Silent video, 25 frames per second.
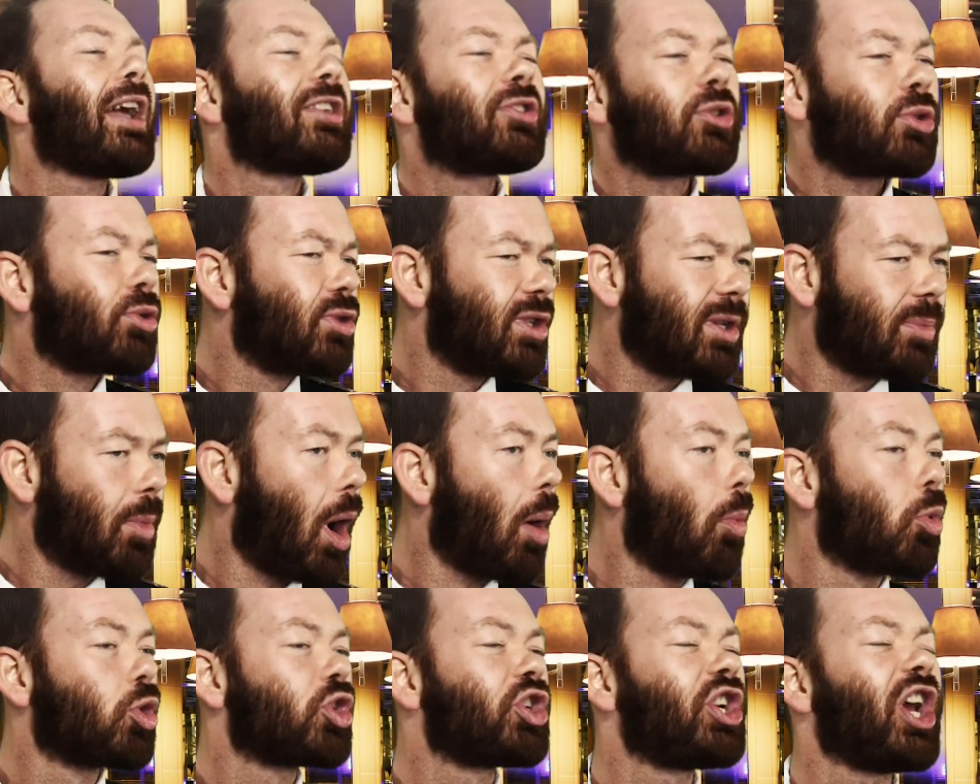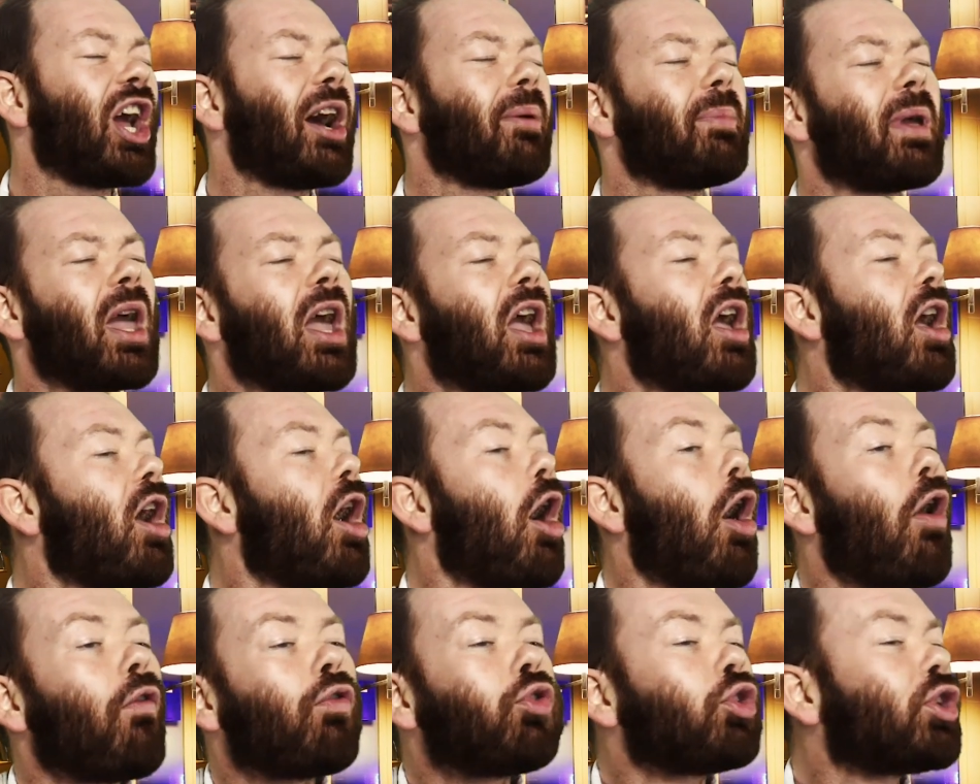Excusez-moi, mon cher, mais
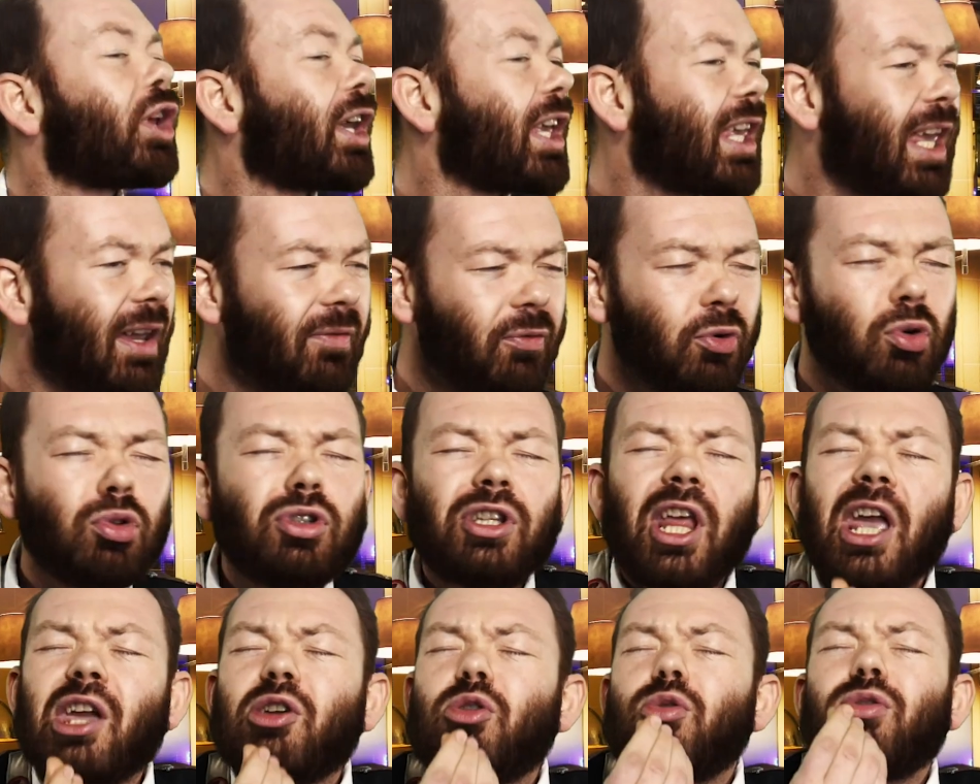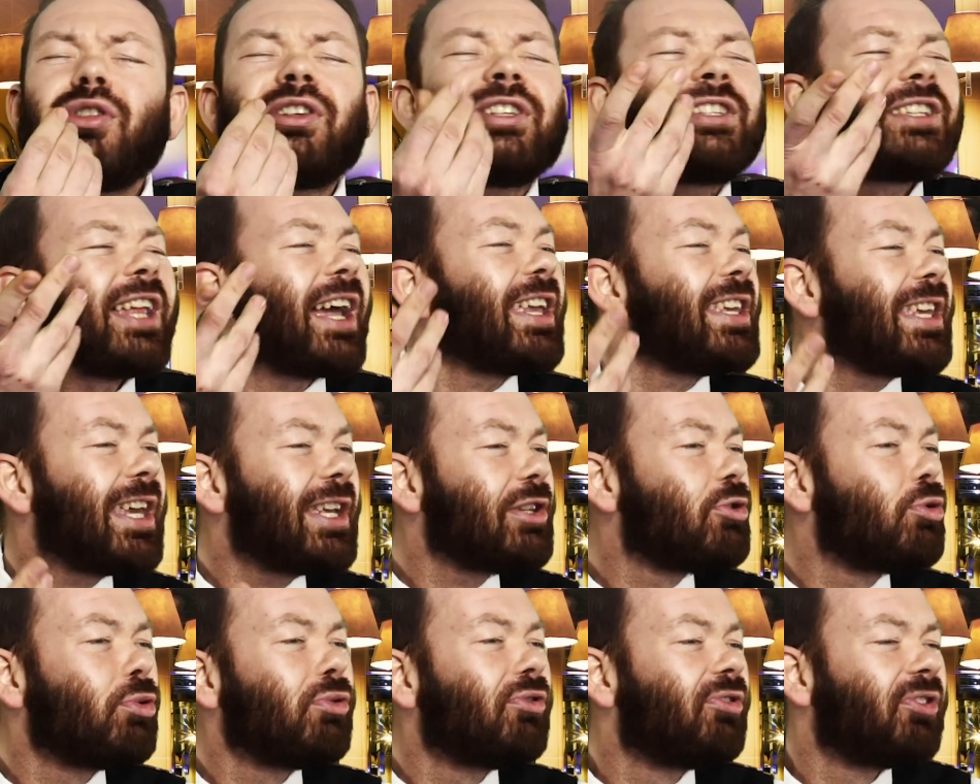voudriez-vous
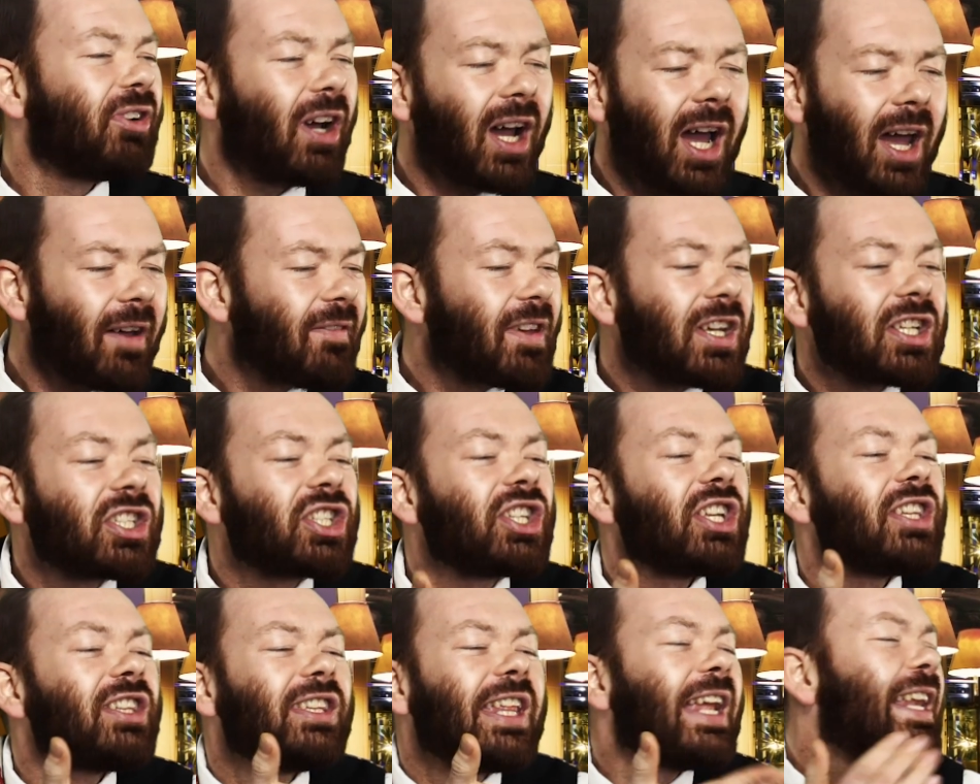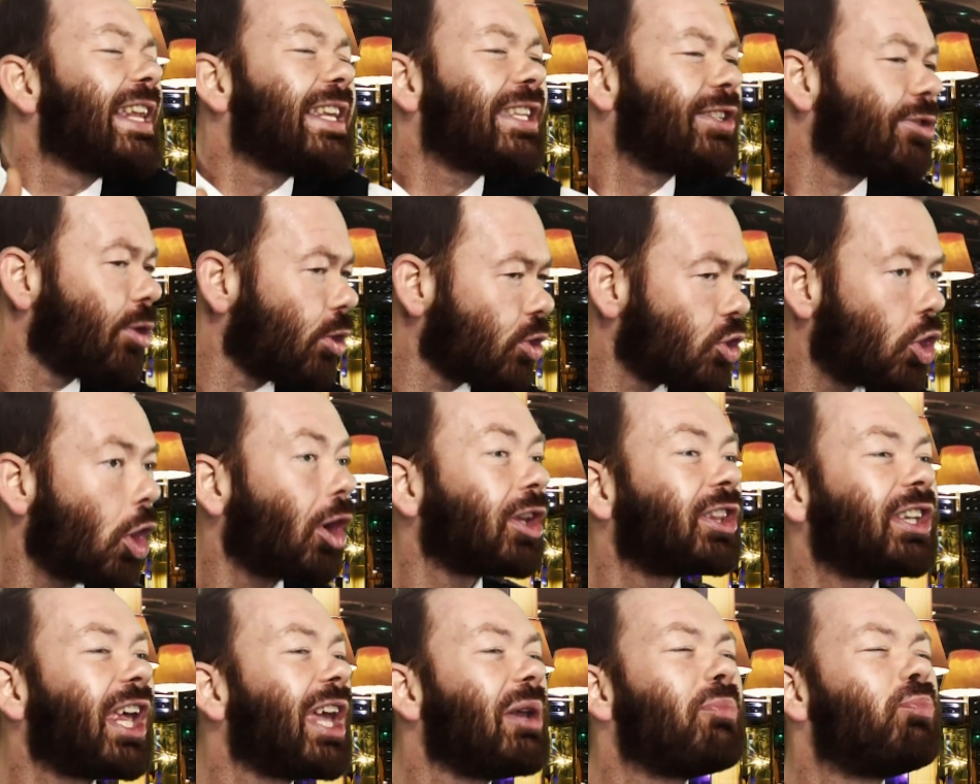dégustailler du vin avec ces délicieux
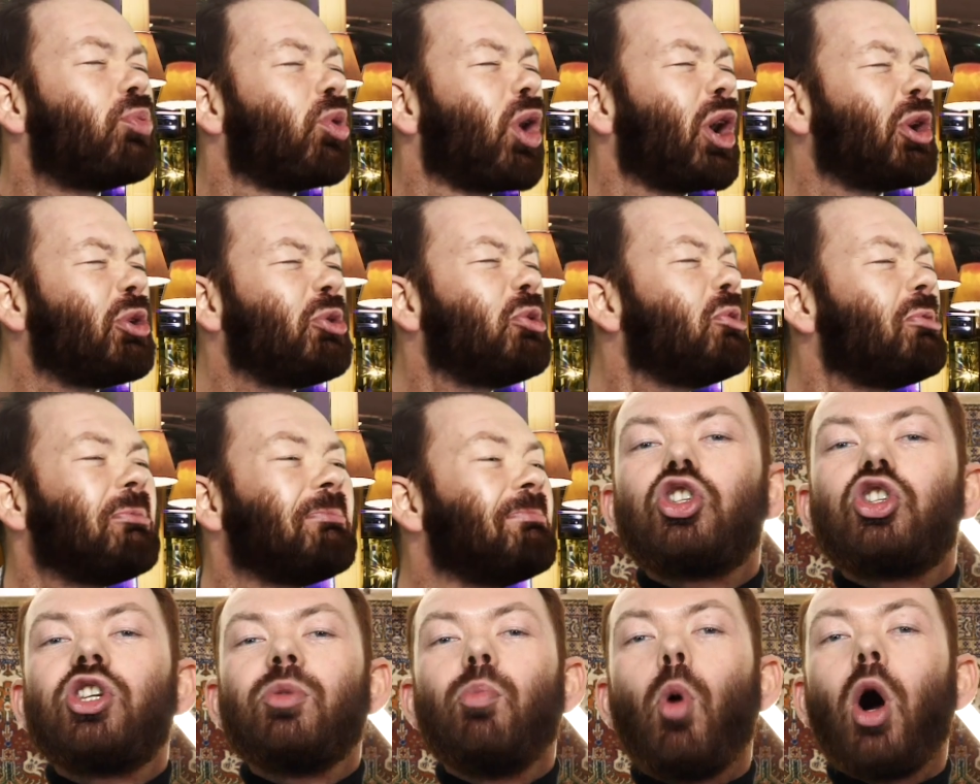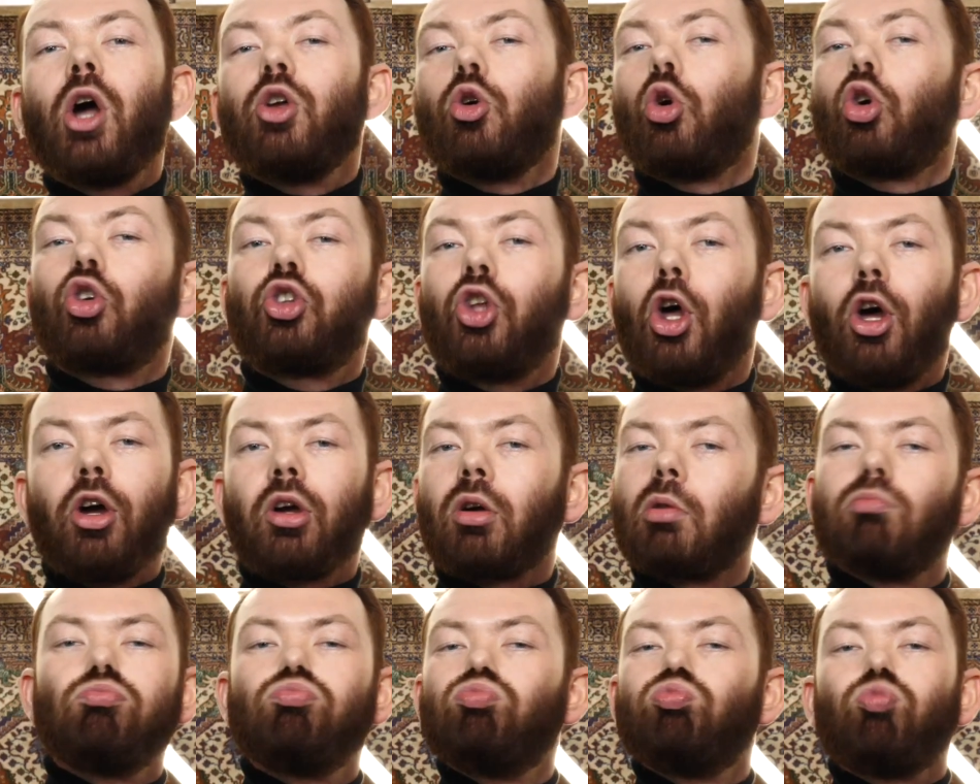orteils poilus Dis-moi,
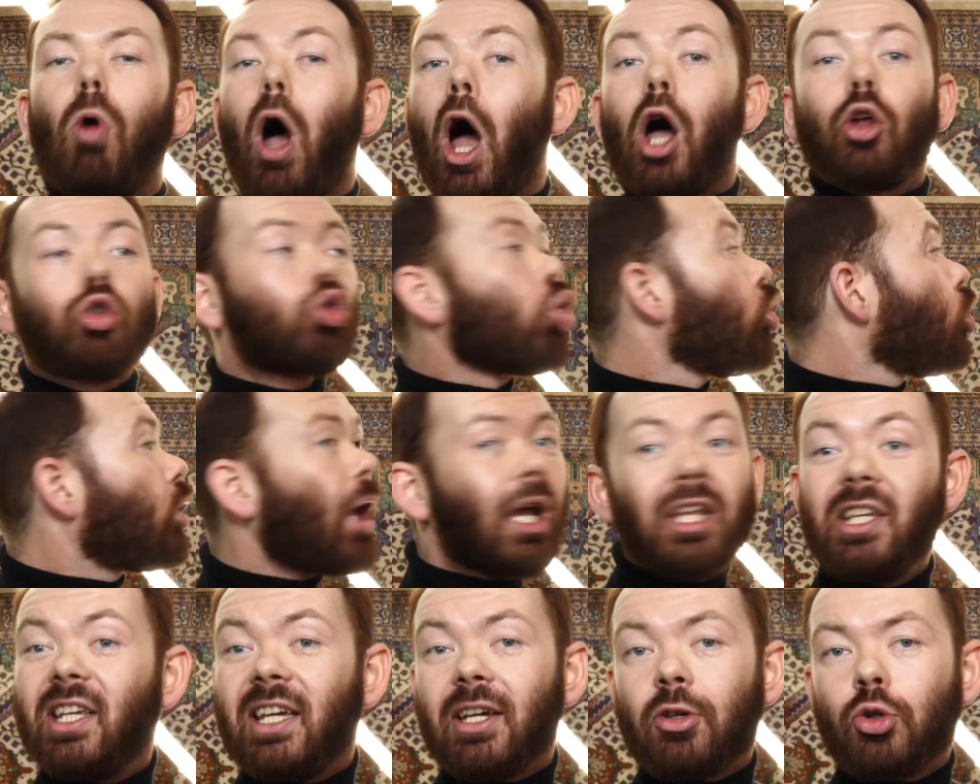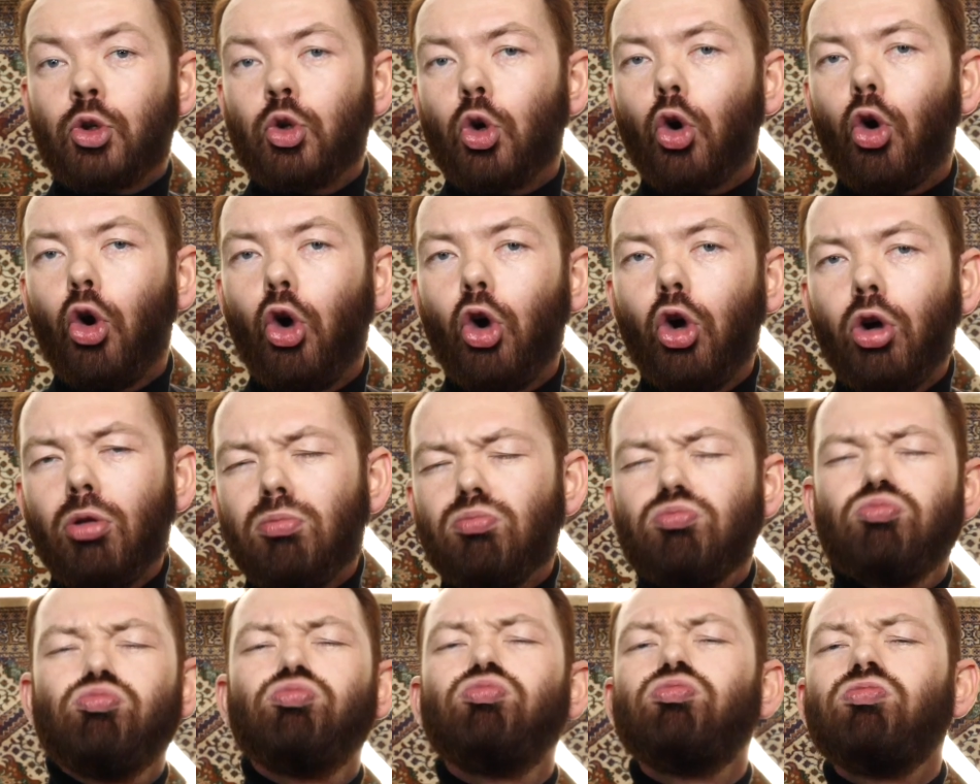Thug, un truc à dire sur
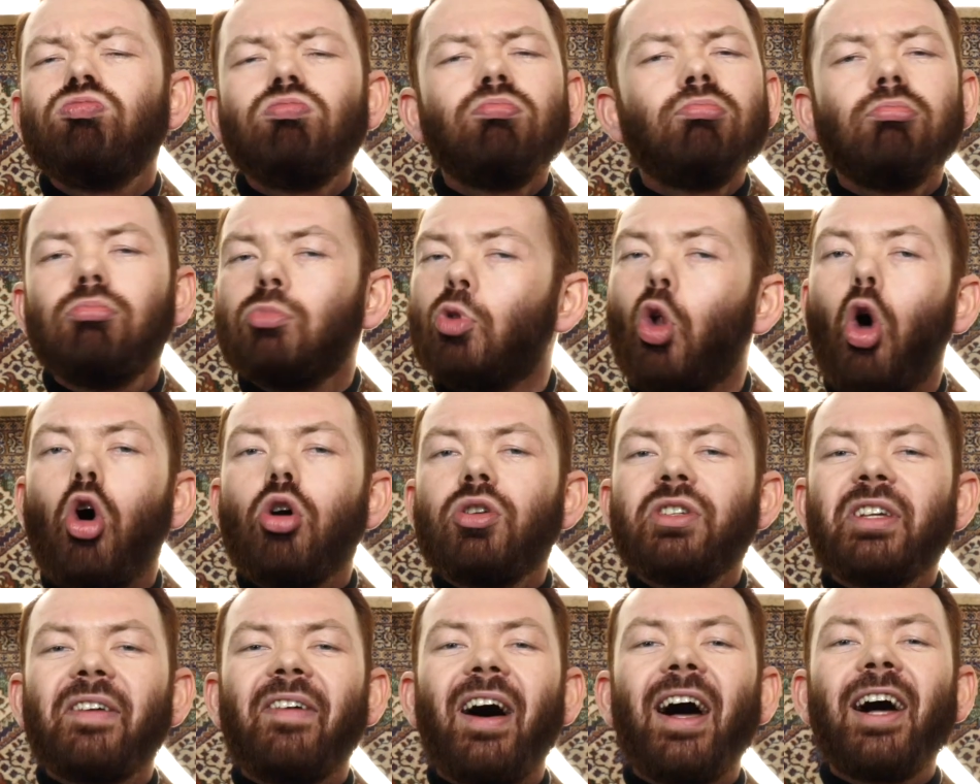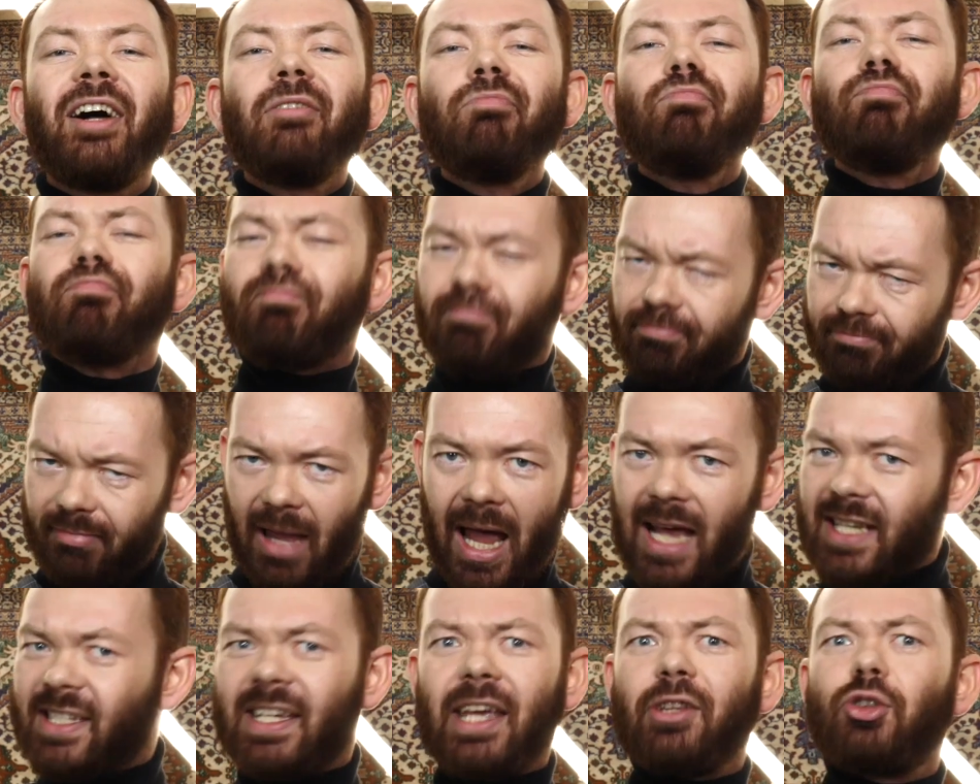eux hmm, Non, ça va
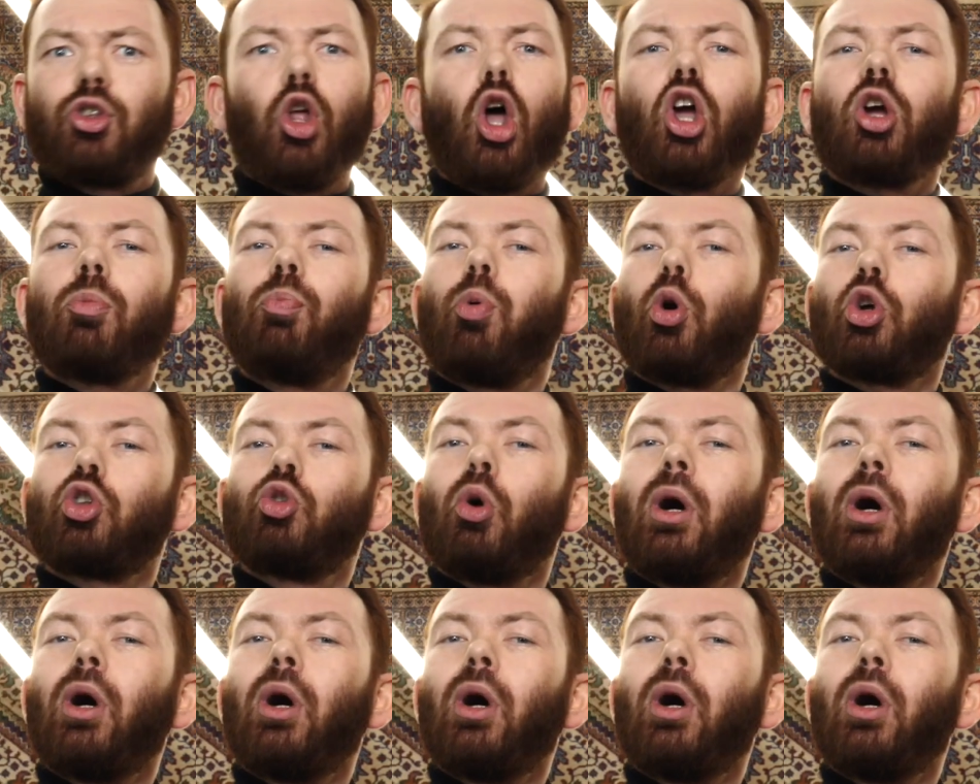Assez thug pour